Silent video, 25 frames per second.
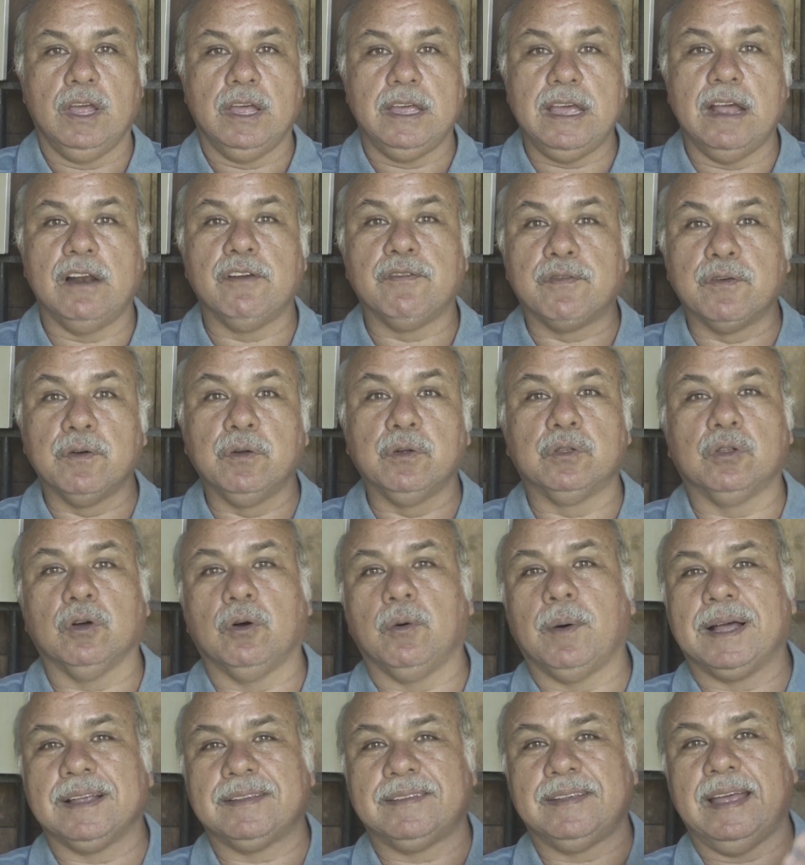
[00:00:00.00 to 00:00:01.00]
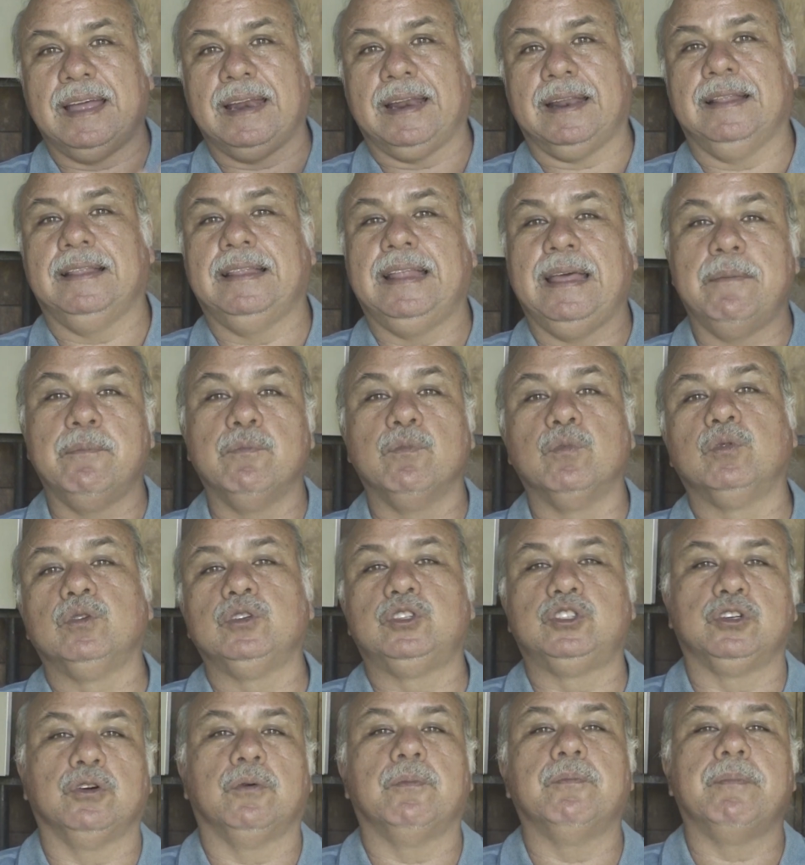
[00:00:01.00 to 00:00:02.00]
Y el fruto va a ser de
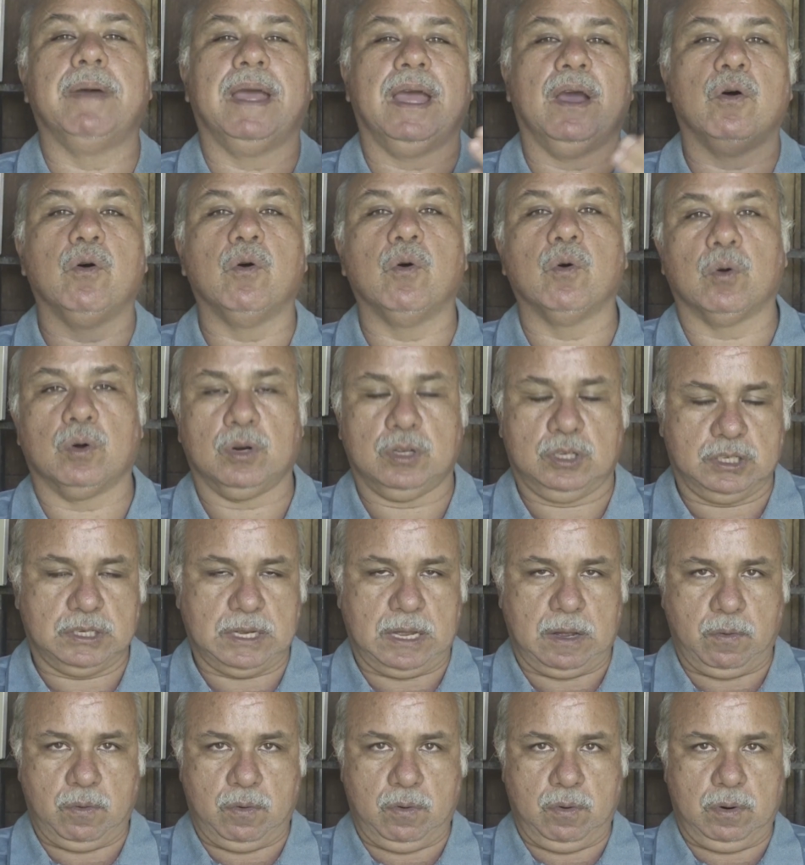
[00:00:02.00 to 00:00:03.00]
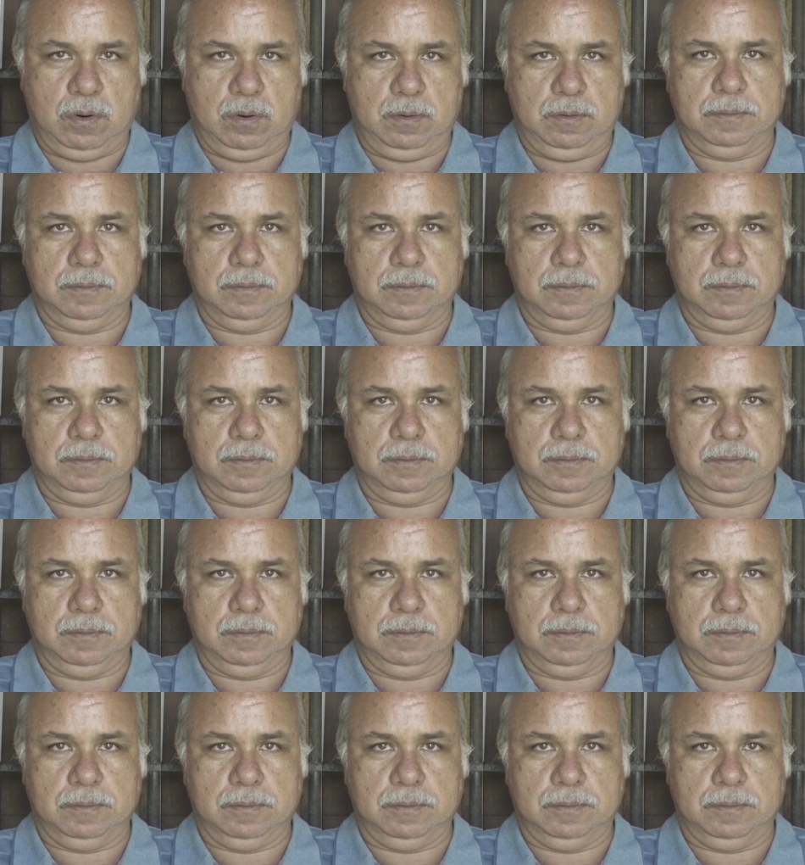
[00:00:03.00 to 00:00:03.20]
mucho mejor sabor.